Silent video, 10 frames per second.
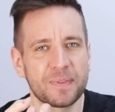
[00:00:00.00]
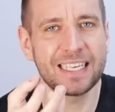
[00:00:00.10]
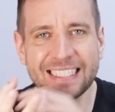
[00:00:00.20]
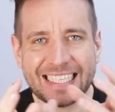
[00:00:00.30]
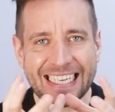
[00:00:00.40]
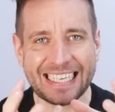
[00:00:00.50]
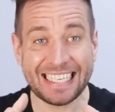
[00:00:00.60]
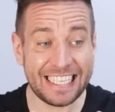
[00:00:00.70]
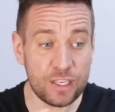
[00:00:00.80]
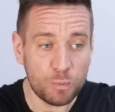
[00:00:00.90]
Es geht
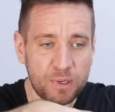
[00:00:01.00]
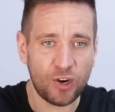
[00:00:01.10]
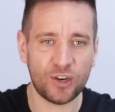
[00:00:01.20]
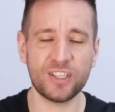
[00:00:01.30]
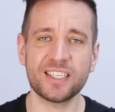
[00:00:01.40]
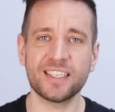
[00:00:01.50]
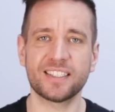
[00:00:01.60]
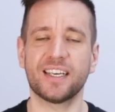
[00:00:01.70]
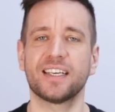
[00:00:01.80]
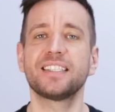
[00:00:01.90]
nie um die äußeren
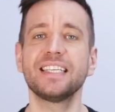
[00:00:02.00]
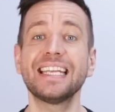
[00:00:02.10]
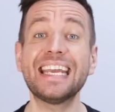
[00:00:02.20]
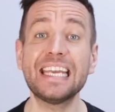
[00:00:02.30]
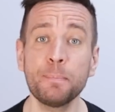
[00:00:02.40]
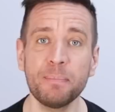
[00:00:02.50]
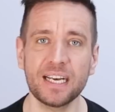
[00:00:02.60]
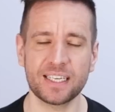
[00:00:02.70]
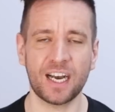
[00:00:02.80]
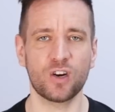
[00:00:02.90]
Sachen. Es geht
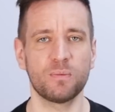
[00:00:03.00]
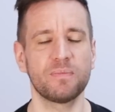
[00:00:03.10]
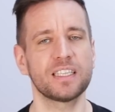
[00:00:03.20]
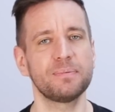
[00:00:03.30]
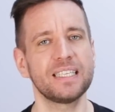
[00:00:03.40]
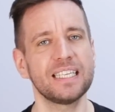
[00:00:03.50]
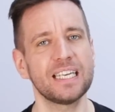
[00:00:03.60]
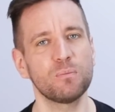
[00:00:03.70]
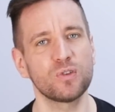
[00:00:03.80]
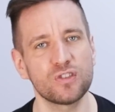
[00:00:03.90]
immer darum, dass wir die
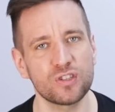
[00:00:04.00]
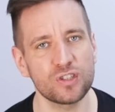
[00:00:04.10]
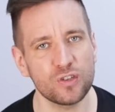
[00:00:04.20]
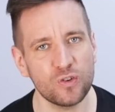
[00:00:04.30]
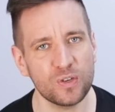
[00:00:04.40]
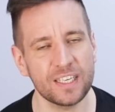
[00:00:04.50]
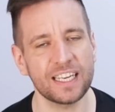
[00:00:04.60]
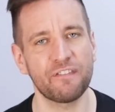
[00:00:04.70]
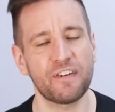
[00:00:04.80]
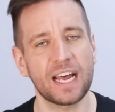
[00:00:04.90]
Emotionen
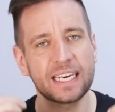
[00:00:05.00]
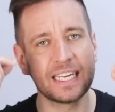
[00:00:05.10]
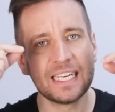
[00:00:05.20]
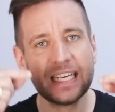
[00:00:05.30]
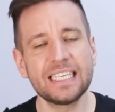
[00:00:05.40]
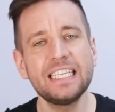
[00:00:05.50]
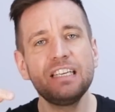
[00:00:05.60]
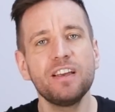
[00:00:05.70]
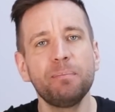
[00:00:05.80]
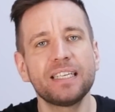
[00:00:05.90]
erfahren,
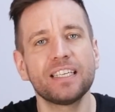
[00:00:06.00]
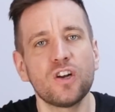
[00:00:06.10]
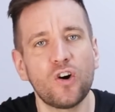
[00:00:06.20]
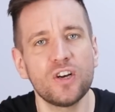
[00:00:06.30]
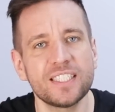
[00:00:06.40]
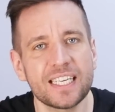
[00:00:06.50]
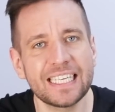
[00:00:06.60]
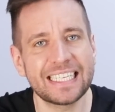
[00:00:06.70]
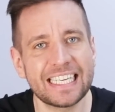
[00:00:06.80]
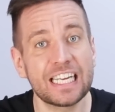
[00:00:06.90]
die wir mit den
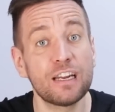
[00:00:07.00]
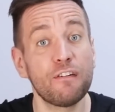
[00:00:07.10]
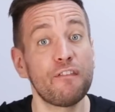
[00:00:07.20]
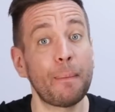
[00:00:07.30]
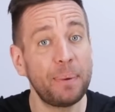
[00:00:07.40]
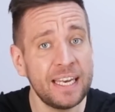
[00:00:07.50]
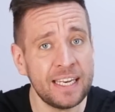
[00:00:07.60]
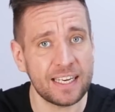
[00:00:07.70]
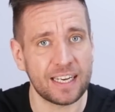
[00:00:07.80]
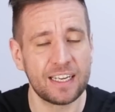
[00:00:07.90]
äußeren Dingen
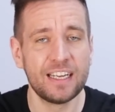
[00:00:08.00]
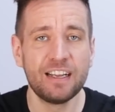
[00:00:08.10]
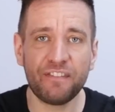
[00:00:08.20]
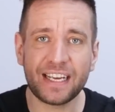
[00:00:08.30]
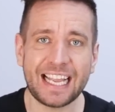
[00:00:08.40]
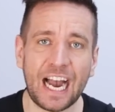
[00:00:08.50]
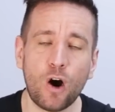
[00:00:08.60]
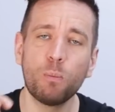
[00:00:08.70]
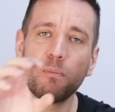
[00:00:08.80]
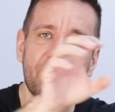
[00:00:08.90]
verbinden. Wir
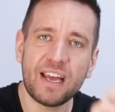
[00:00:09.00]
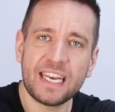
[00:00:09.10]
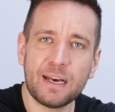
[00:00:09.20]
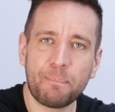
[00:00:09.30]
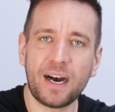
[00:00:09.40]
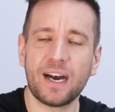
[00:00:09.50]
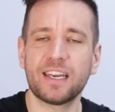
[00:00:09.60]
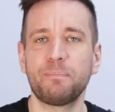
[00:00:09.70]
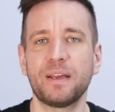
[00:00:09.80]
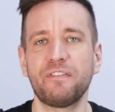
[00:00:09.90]
glauben, wenn der
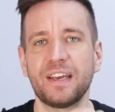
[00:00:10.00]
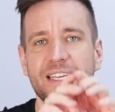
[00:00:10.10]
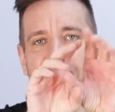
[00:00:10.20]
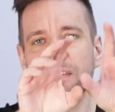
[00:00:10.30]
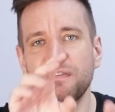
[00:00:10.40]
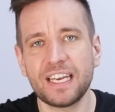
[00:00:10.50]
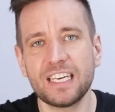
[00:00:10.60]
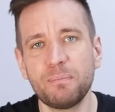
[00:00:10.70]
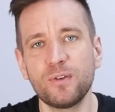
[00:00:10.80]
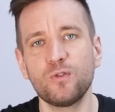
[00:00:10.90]
Partner perfekt ist, wenn
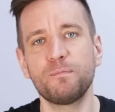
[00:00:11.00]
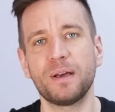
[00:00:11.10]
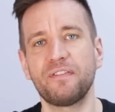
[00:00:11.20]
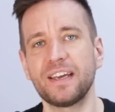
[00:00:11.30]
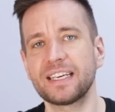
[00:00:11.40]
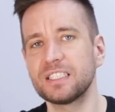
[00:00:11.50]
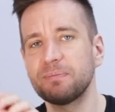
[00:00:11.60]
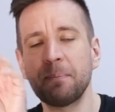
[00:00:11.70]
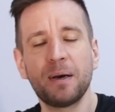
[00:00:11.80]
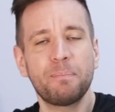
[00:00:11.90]
der Beruf perfekt ist,
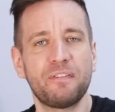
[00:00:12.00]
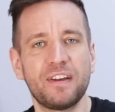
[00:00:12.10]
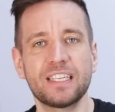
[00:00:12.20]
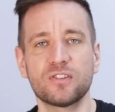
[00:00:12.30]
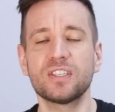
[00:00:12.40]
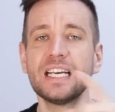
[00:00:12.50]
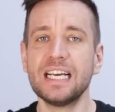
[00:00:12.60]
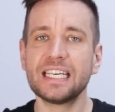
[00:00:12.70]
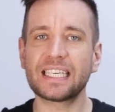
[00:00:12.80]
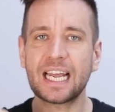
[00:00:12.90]
wenn man perfekt gesund ist,
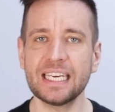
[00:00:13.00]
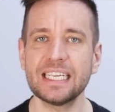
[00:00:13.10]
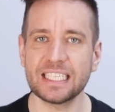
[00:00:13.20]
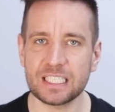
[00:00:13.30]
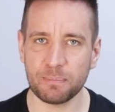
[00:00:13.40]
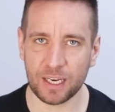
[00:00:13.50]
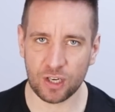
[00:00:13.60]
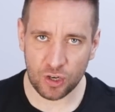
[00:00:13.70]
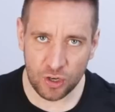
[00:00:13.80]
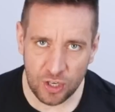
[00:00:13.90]
dann ist man
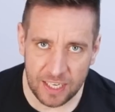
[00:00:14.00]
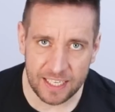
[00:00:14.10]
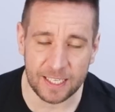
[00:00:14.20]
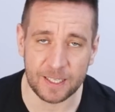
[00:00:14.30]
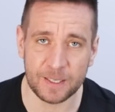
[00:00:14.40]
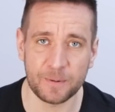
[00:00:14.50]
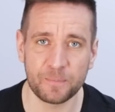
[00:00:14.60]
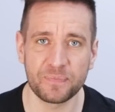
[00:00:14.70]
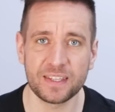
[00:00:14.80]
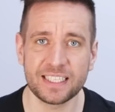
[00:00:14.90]
glücklich.
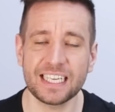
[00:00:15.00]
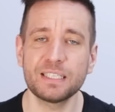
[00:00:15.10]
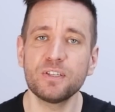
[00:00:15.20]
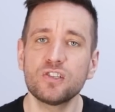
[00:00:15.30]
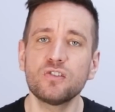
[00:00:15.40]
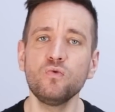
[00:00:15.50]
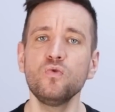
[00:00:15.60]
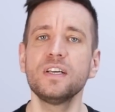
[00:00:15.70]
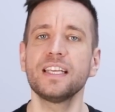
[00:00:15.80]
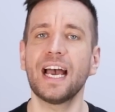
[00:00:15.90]
Das heißt, wir
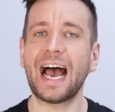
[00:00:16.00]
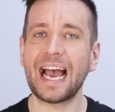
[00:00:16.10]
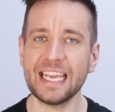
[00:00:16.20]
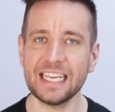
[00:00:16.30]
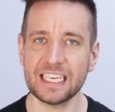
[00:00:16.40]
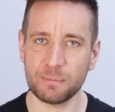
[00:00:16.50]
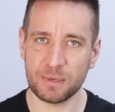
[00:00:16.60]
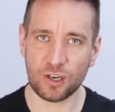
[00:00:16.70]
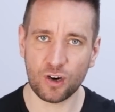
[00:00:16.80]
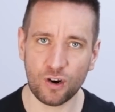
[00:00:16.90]
suchen ja eigentlich
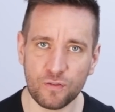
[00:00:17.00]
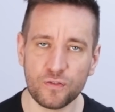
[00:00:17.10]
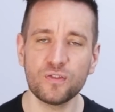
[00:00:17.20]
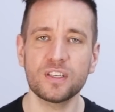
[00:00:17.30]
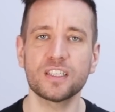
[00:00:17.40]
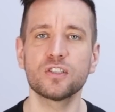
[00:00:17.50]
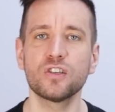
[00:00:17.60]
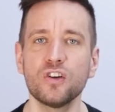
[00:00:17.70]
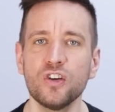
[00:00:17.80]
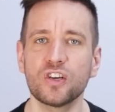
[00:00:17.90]
mit der Hoffnung
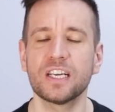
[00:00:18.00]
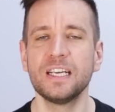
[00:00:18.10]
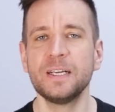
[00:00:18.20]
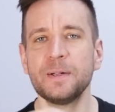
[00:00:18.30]
das Glück.